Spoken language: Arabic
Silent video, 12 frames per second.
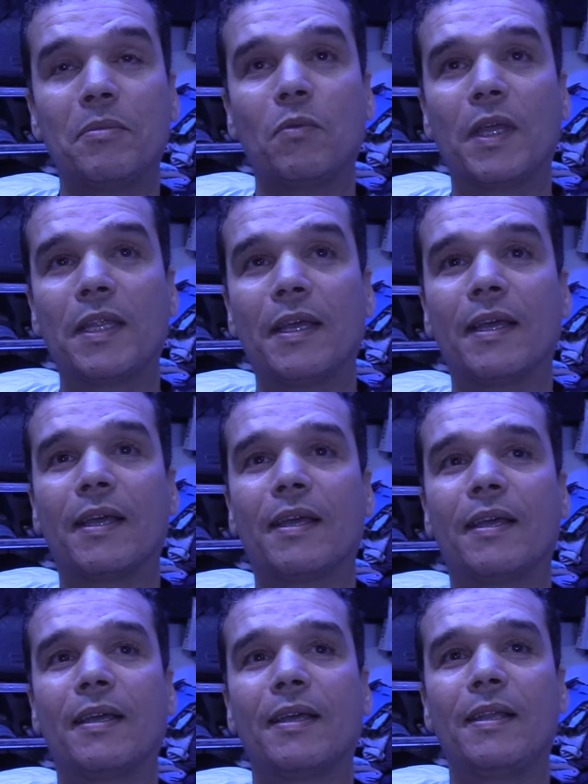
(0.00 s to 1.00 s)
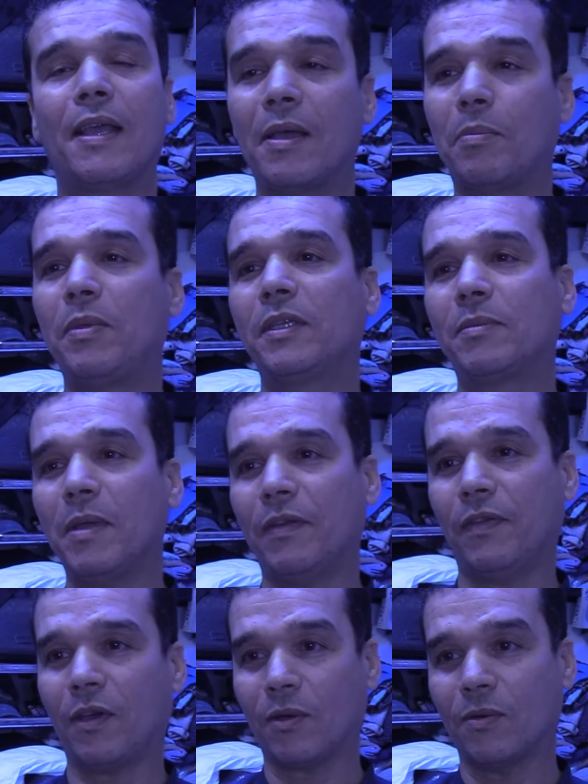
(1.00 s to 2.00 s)
ممكن آه، الاب يسمح
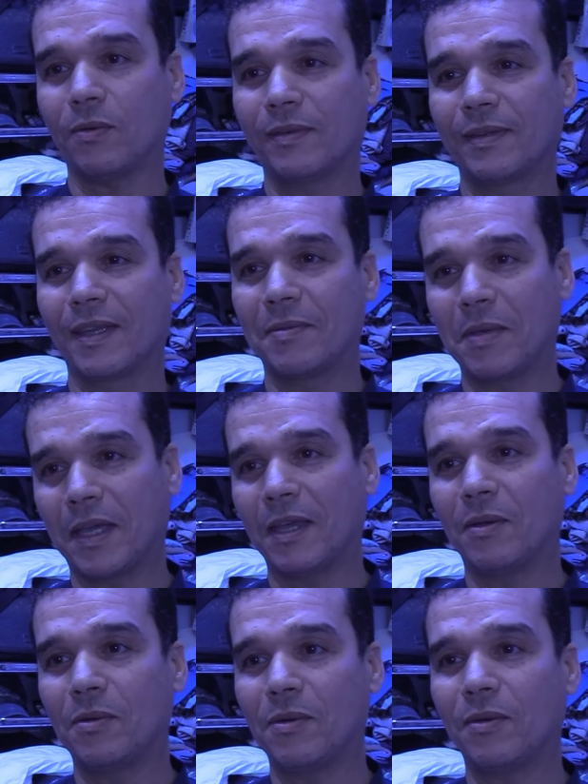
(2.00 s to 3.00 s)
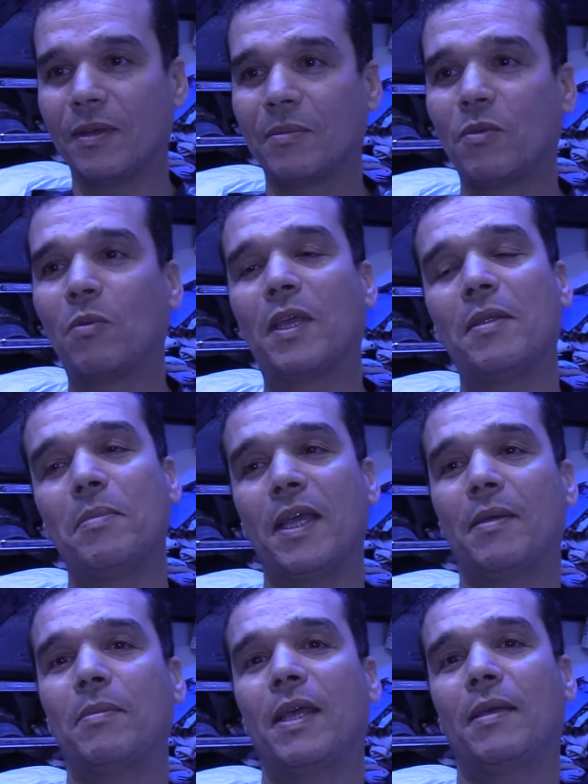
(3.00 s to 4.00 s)
في حقه كما كيقولوا ممكن
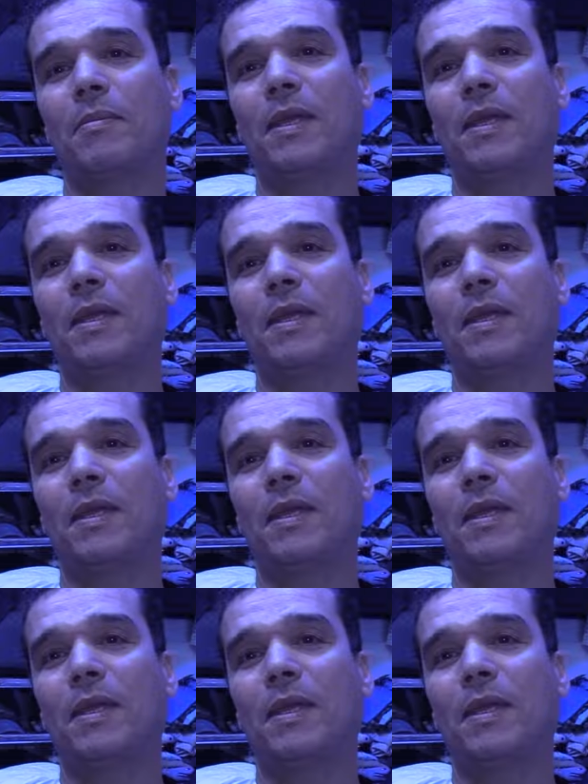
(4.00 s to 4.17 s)
ما ما